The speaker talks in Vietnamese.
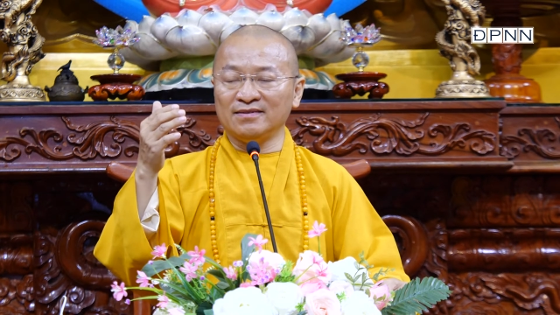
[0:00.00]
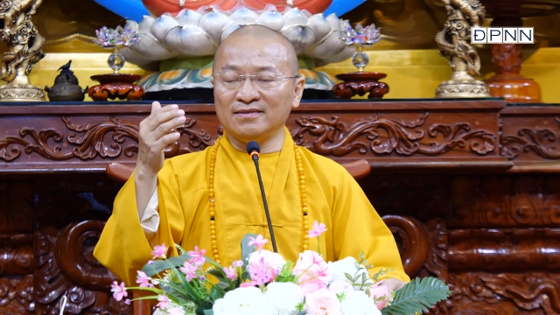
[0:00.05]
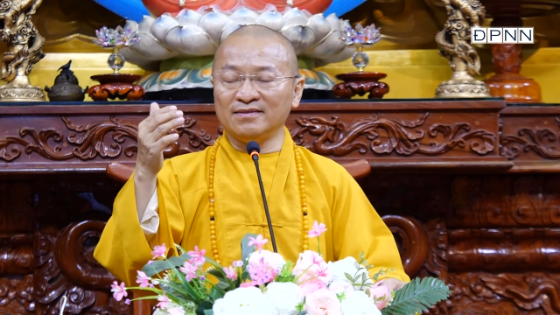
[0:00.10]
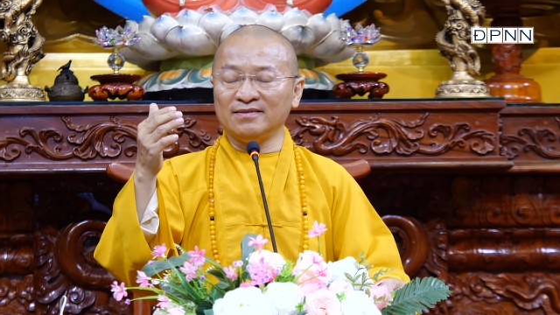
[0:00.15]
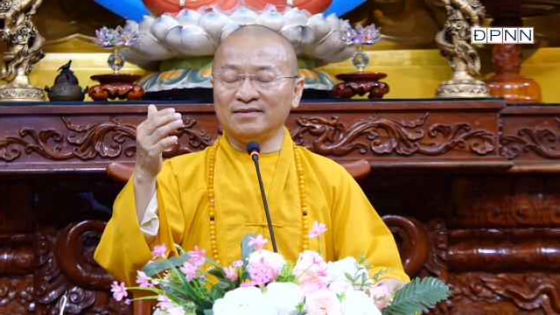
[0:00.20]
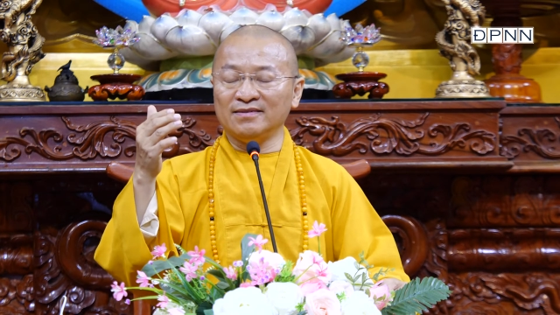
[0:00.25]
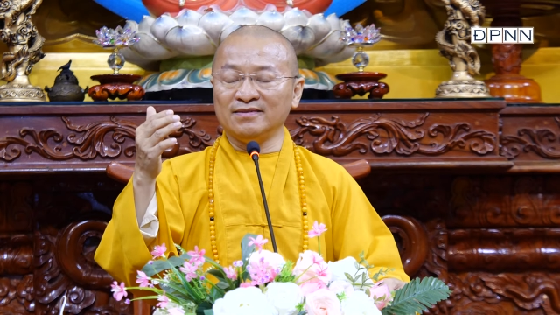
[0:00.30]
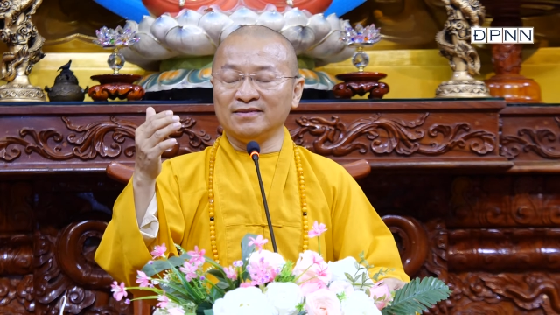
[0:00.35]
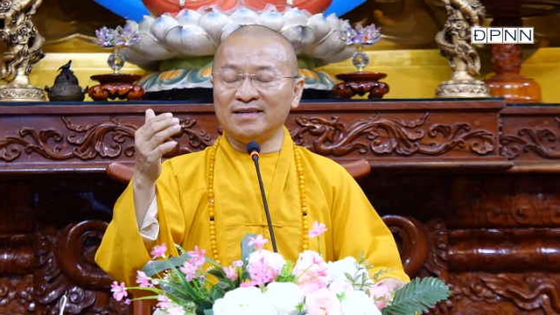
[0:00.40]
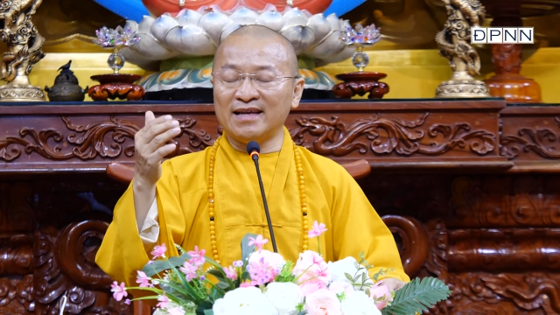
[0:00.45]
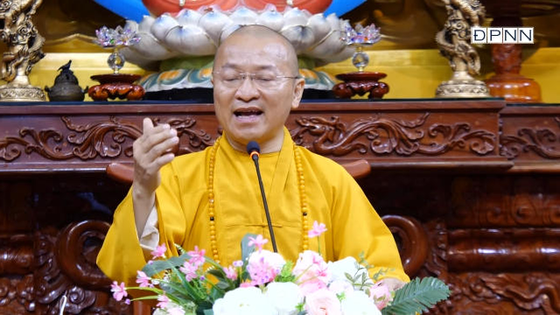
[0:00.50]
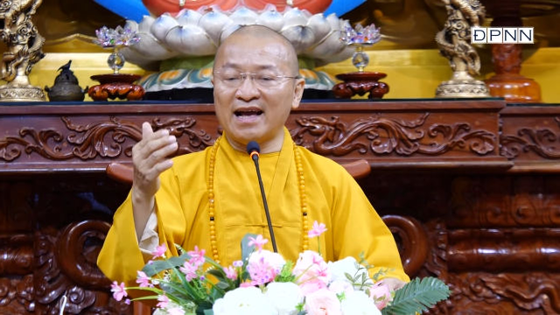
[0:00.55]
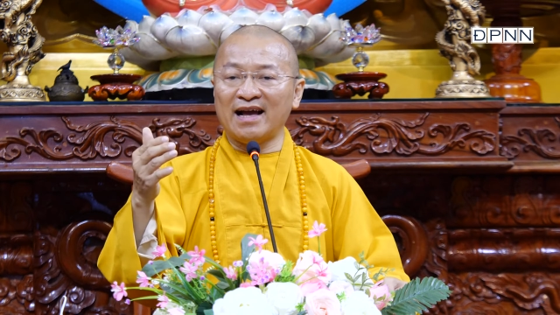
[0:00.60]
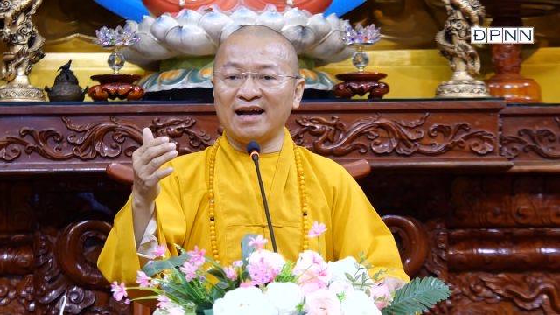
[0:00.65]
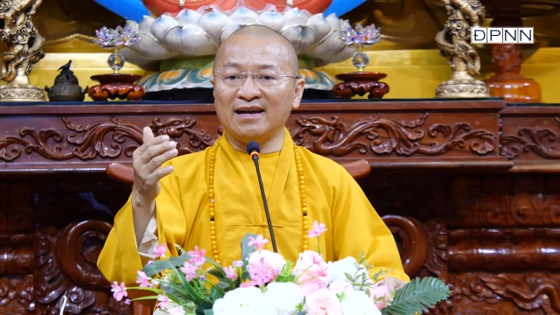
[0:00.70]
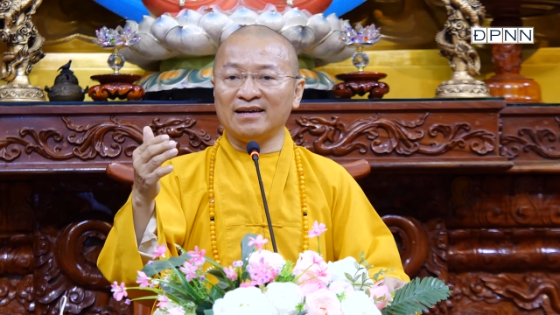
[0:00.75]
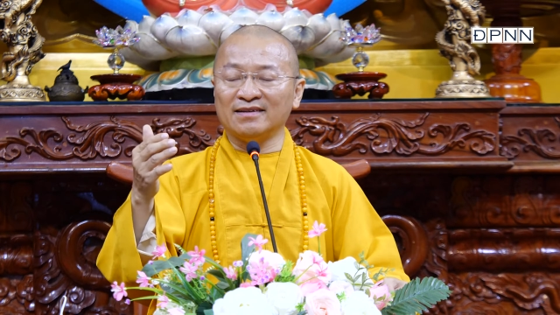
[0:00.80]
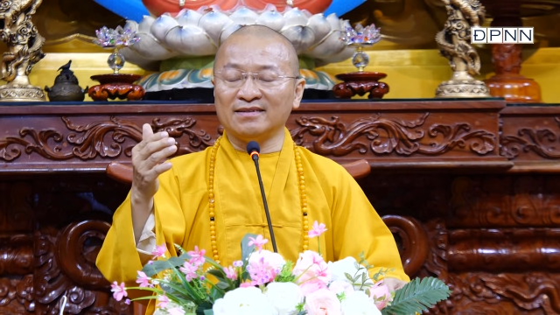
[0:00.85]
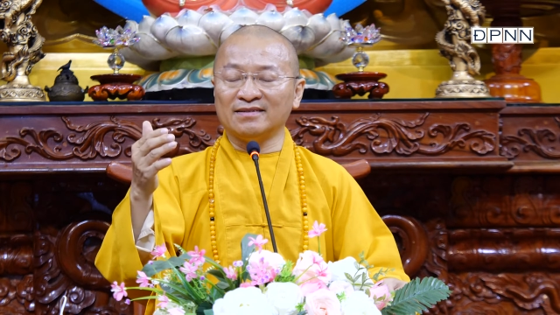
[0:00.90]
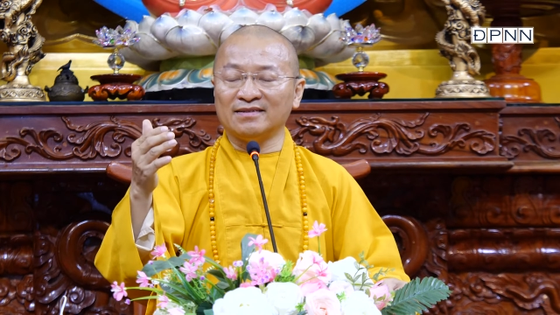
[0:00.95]
người
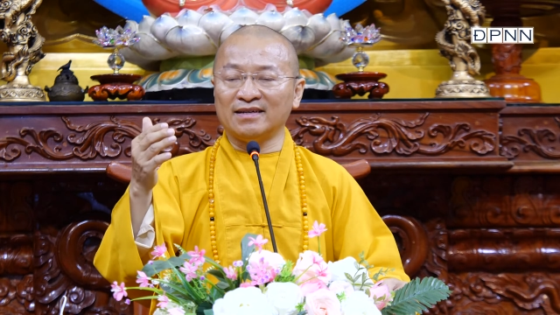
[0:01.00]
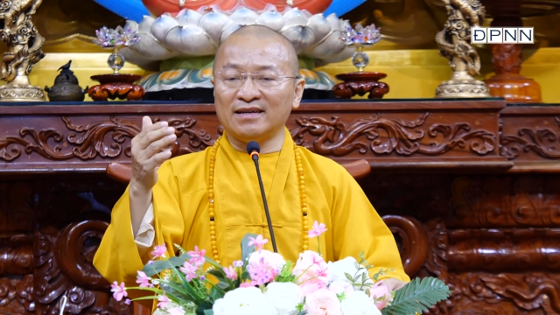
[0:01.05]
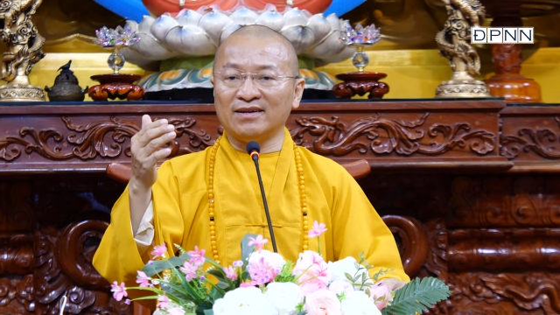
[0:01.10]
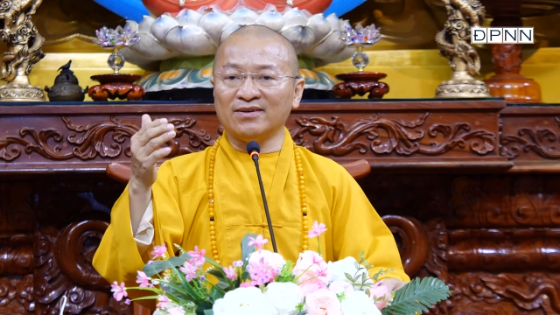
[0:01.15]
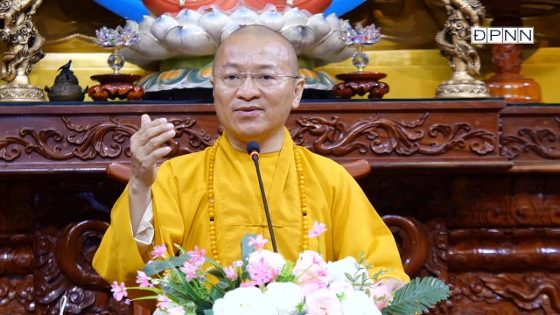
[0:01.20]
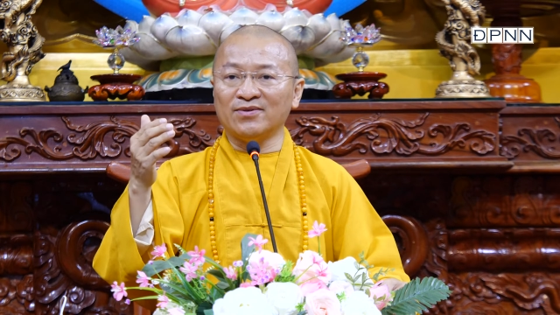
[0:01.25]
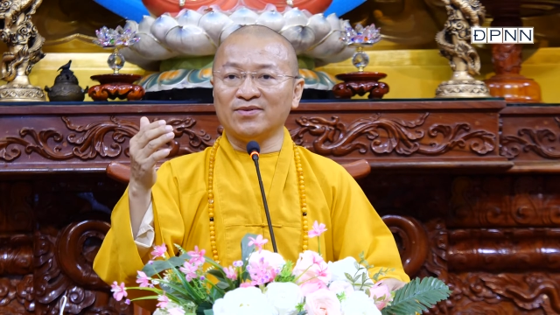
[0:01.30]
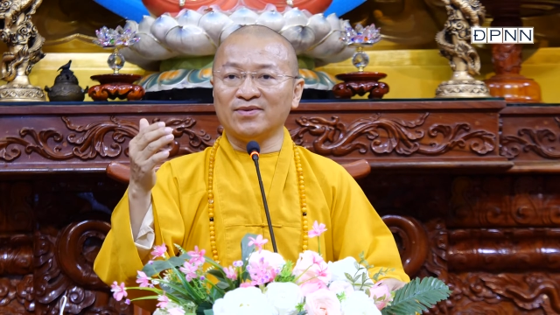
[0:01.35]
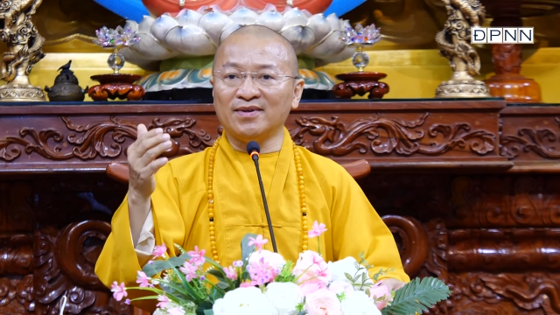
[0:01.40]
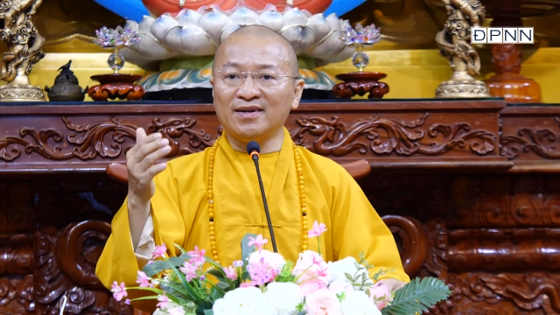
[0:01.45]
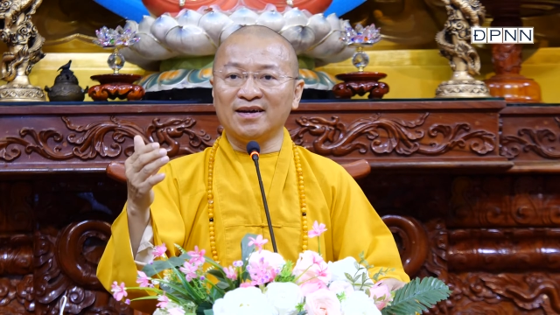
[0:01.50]
già, trẻ cô